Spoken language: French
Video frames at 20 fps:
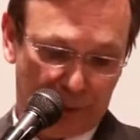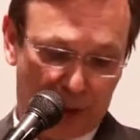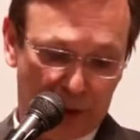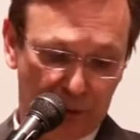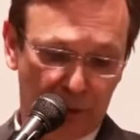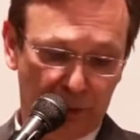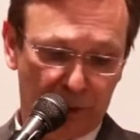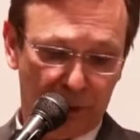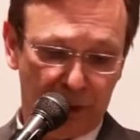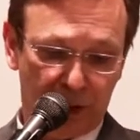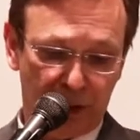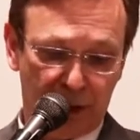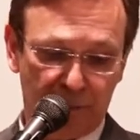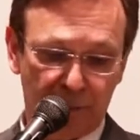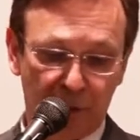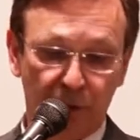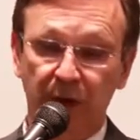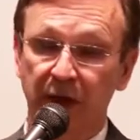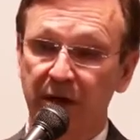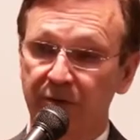En d'autres termes,
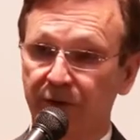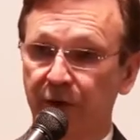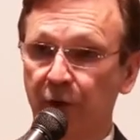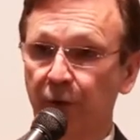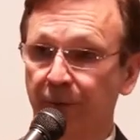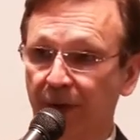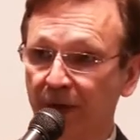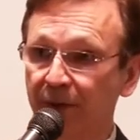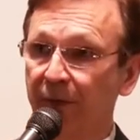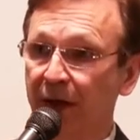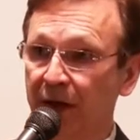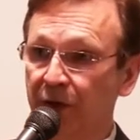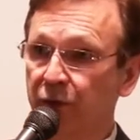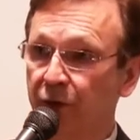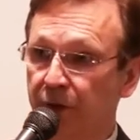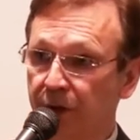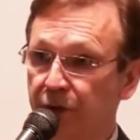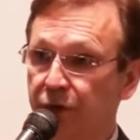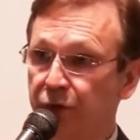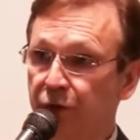nous devrions
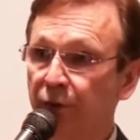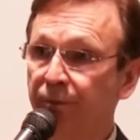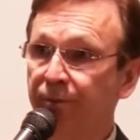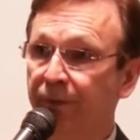permettre que Dieu